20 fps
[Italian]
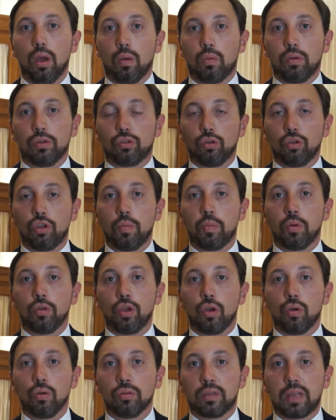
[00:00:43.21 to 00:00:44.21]
questo tipo
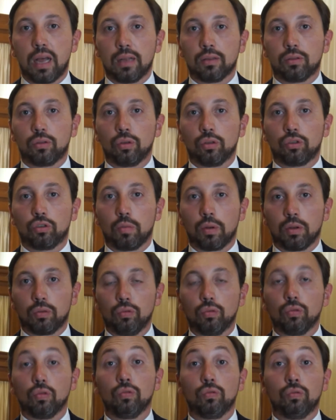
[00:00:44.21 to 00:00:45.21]
di contatto e
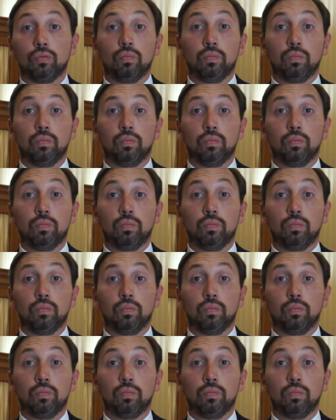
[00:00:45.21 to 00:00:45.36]
soprattutto